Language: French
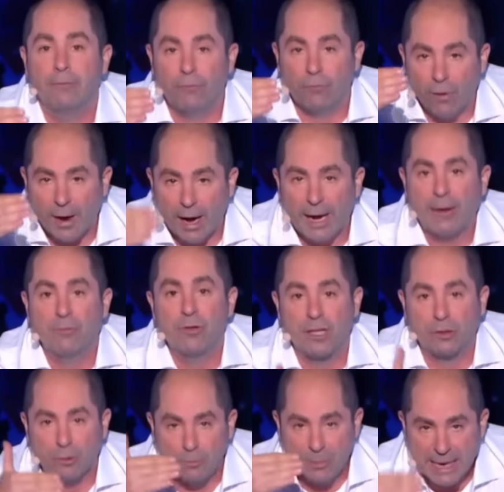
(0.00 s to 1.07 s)
voilà, vous
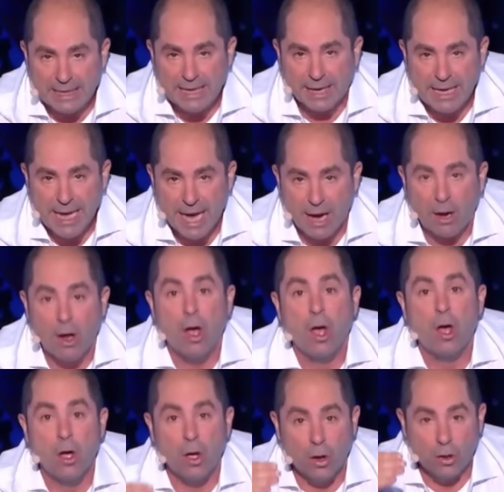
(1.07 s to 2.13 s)
êtes bien derrière,
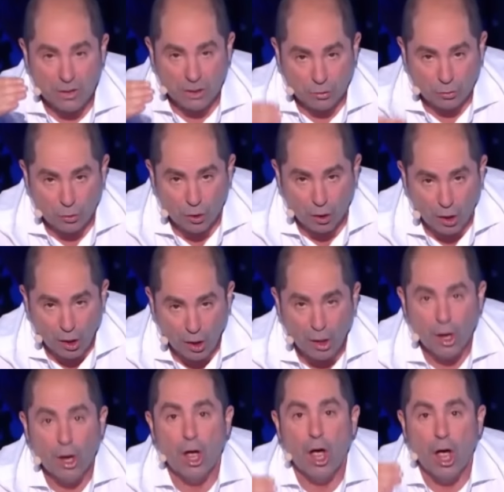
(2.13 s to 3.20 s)
c'est sûr.
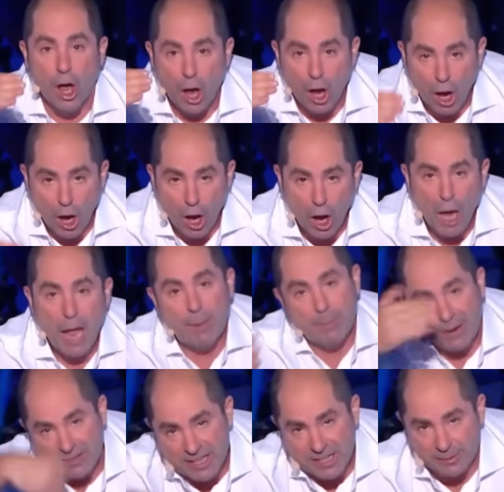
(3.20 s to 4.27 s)
Eh ben
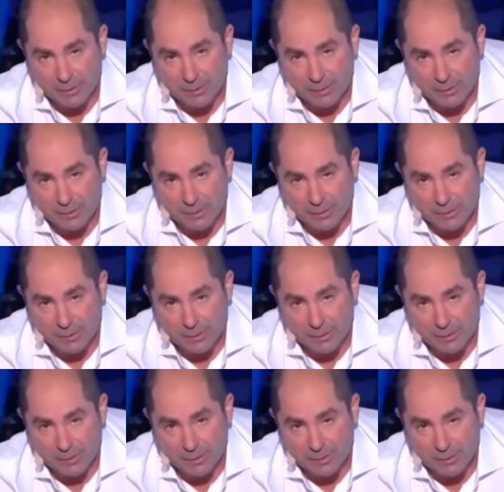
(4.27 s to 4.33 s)
avancez